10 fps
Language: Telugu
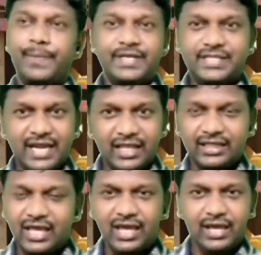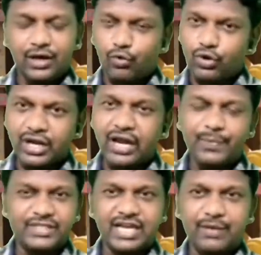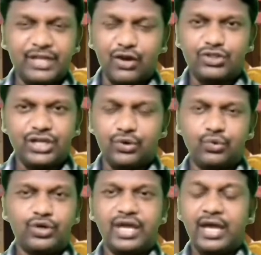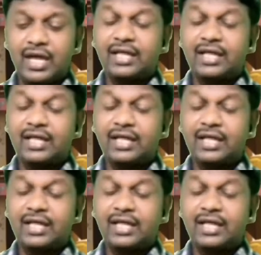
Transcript: పీసీఆర్ అయితే ఉండాలి పీసీఆర్ అయితే అలౌ చేయరు ఓకే